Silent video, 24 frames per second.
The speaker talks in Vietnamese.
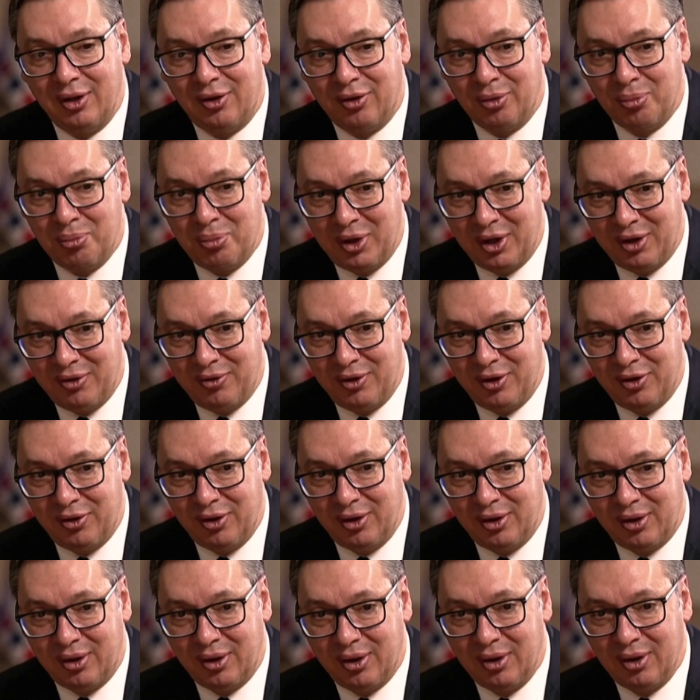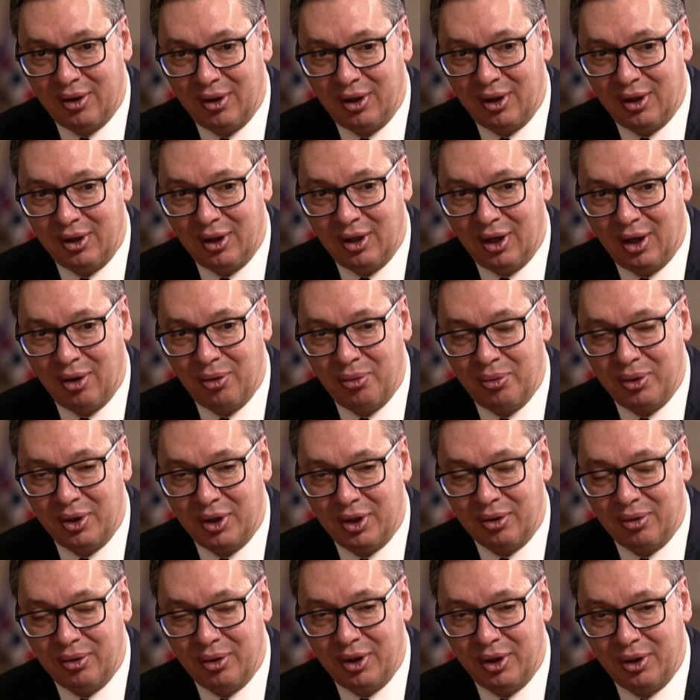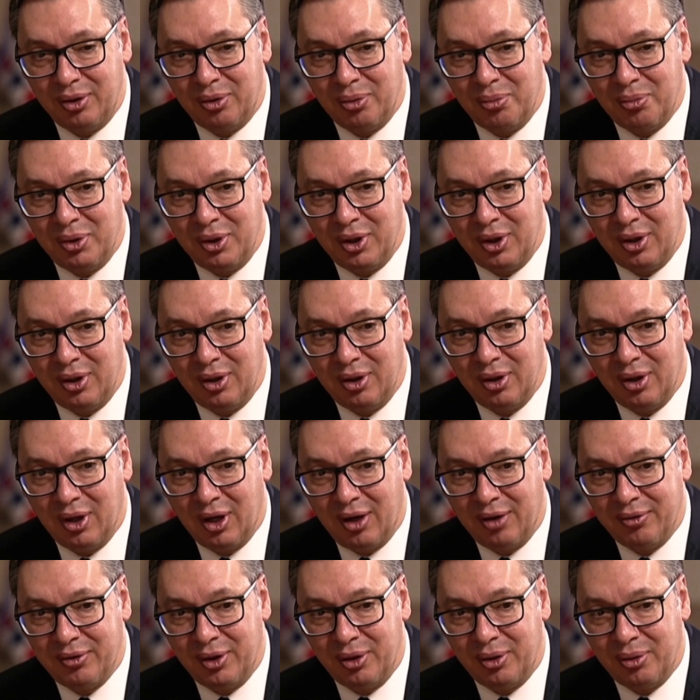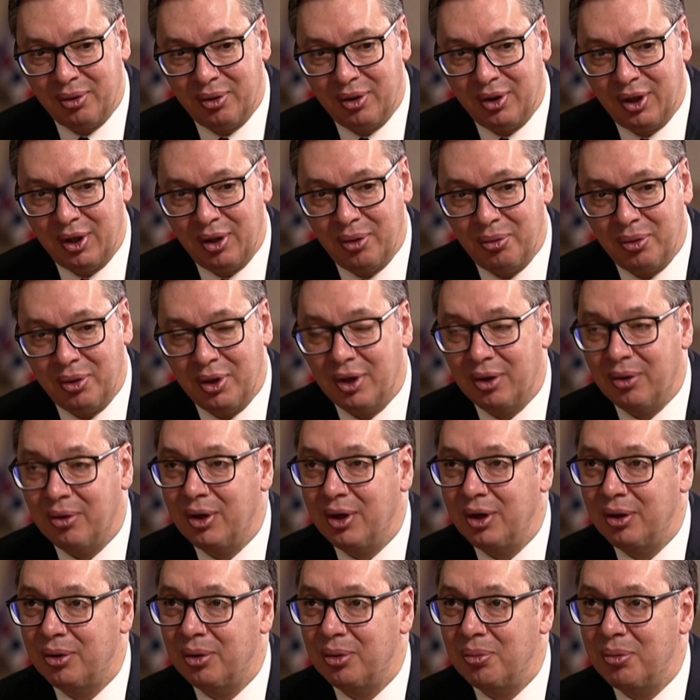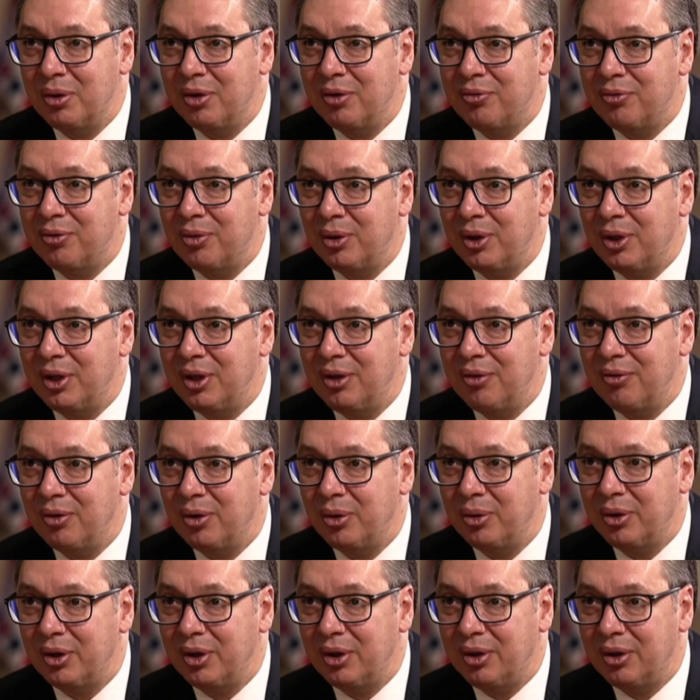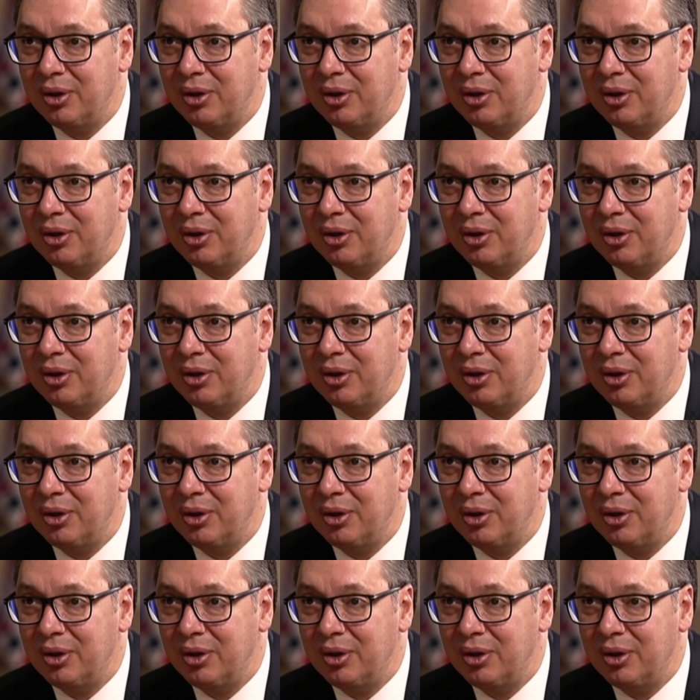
hay văn hóa, lĩnh vực này bởi vì có hàng nghìn điều chúng ta có thể